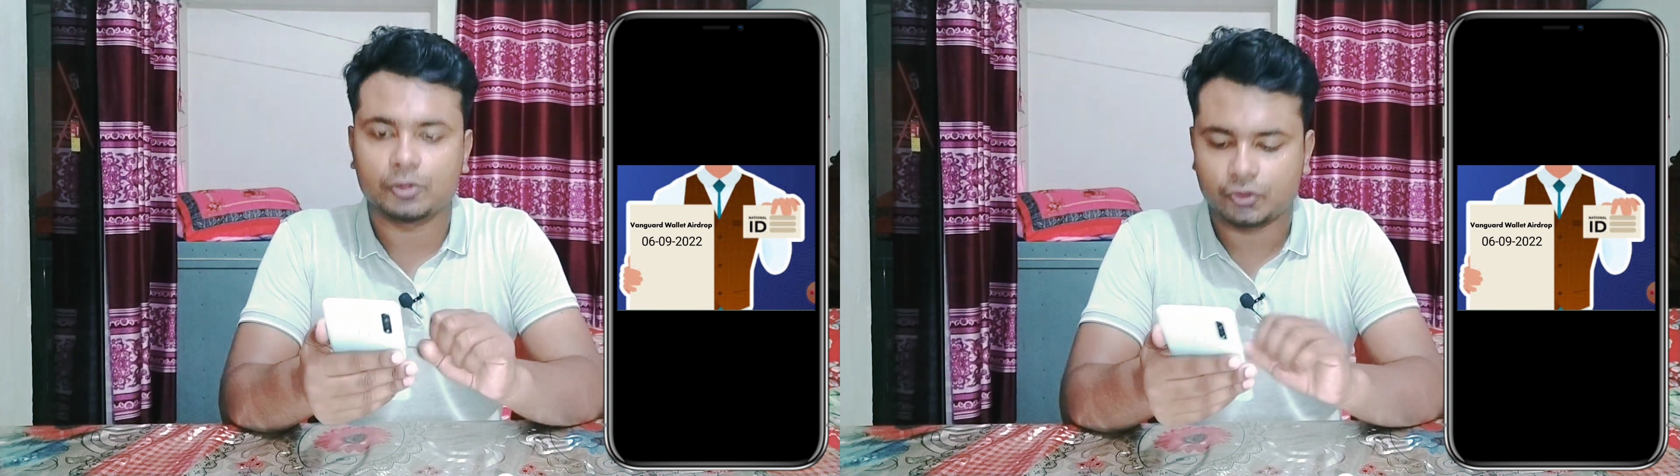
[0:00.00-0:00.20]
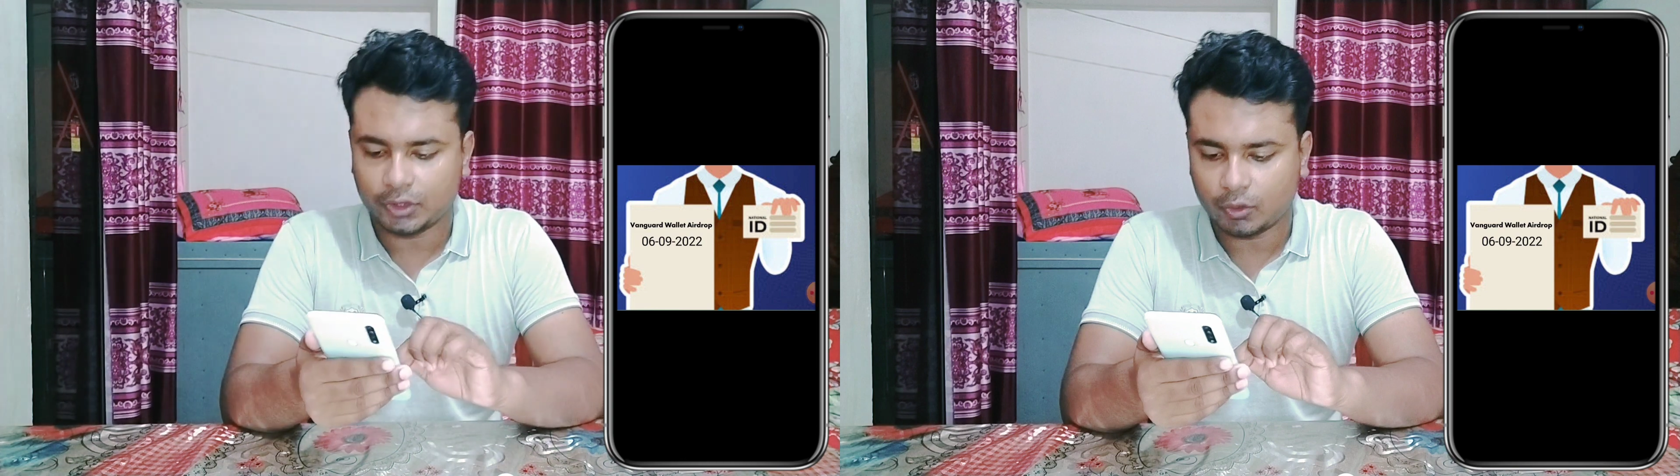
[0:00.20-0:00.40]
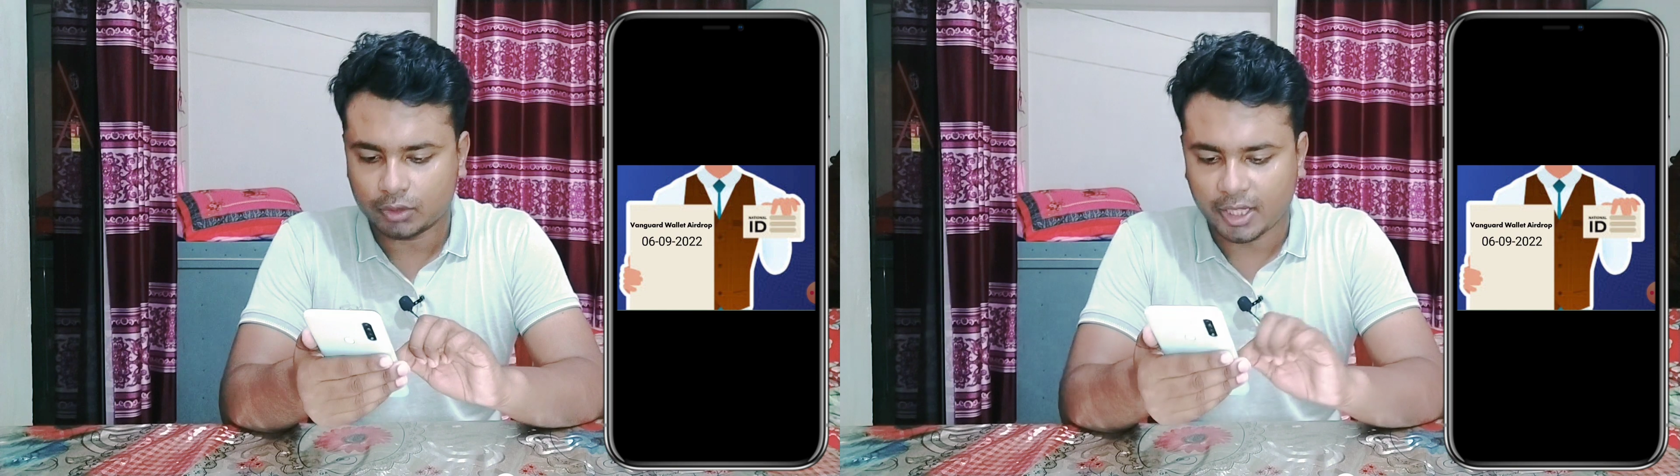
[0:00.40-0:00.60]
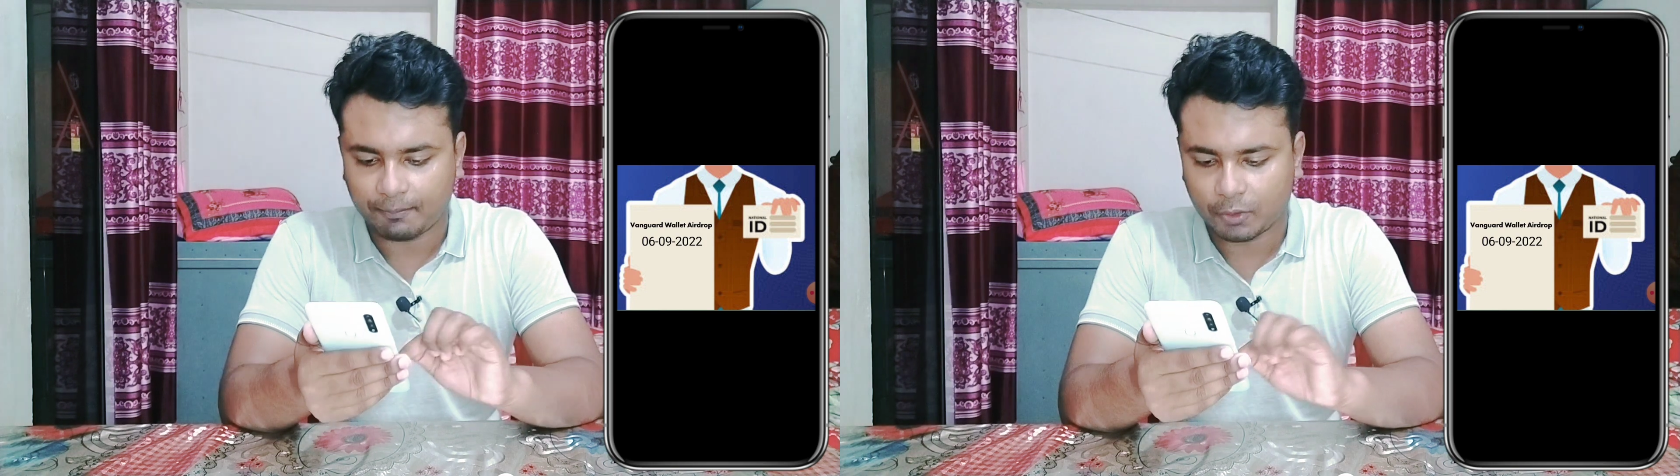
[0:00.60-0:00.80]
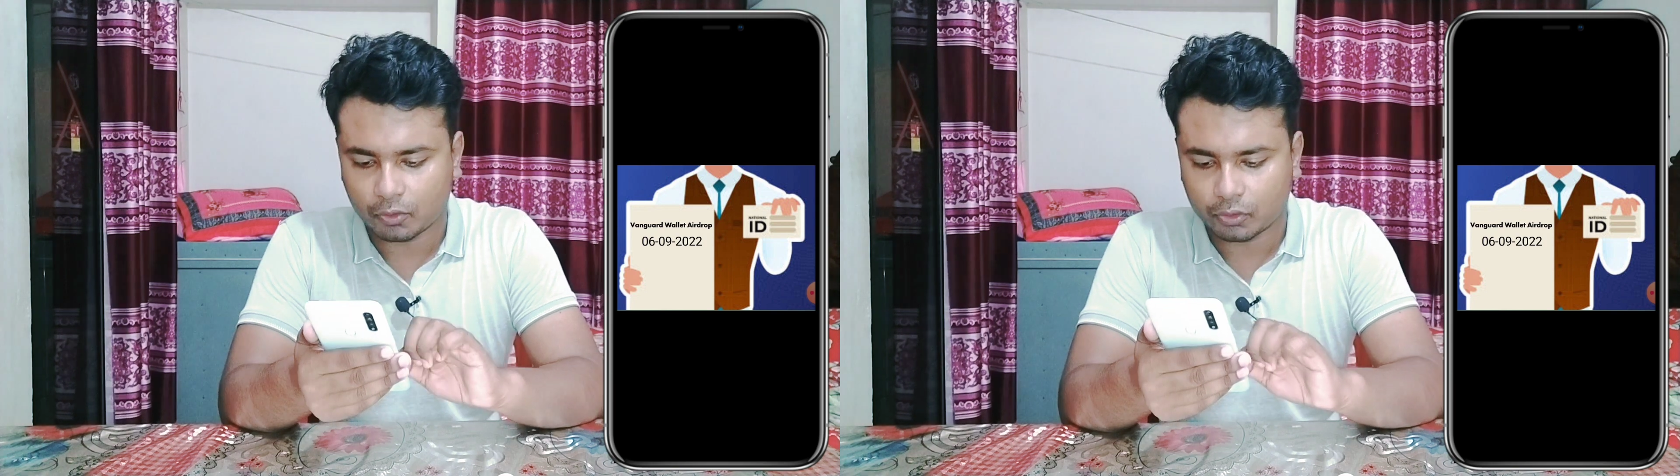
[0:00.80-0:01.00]
অবশ্যই
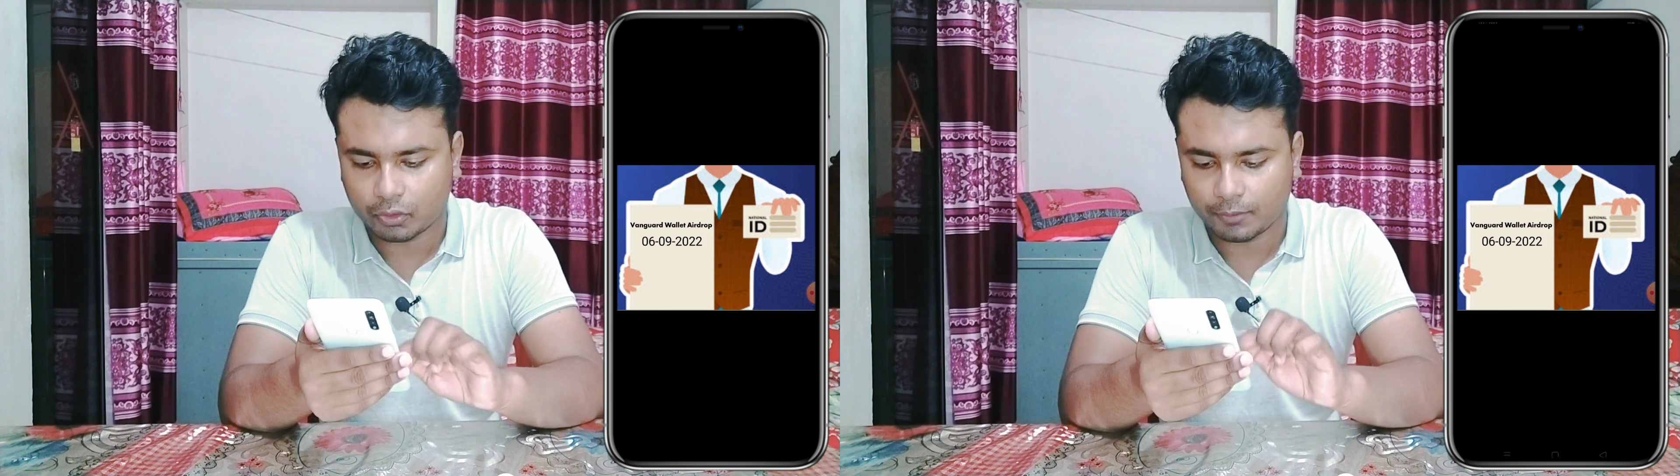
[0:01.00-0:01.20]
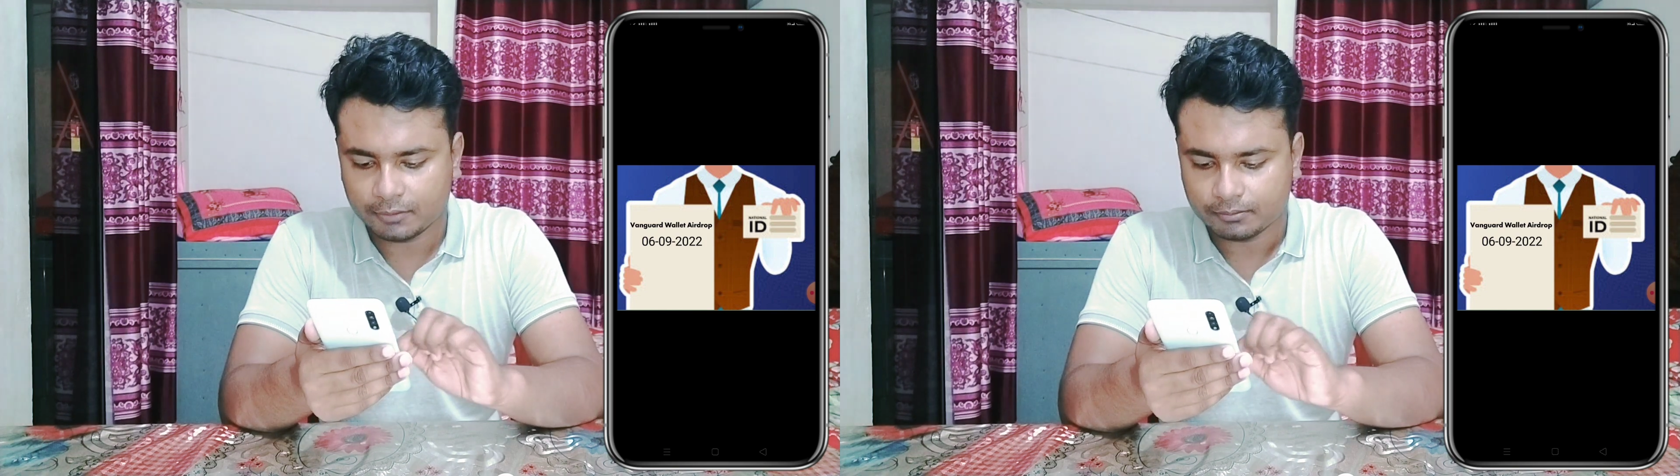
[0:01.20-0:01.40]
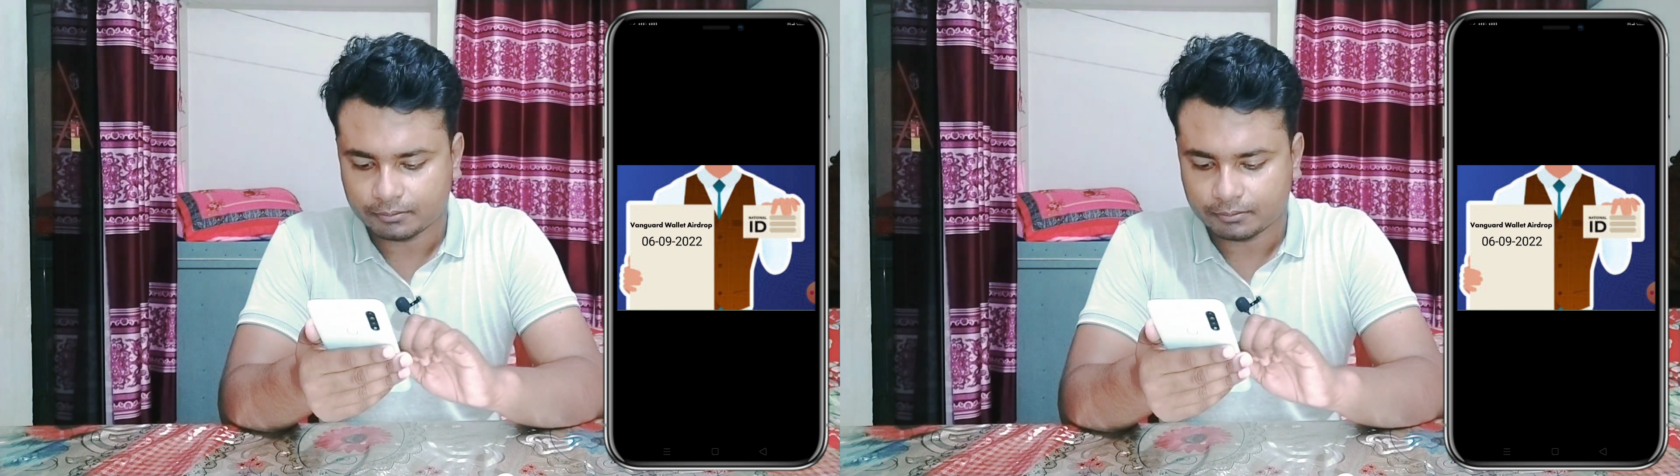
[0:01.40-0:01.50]
কোথায় আপলোড করতে হবে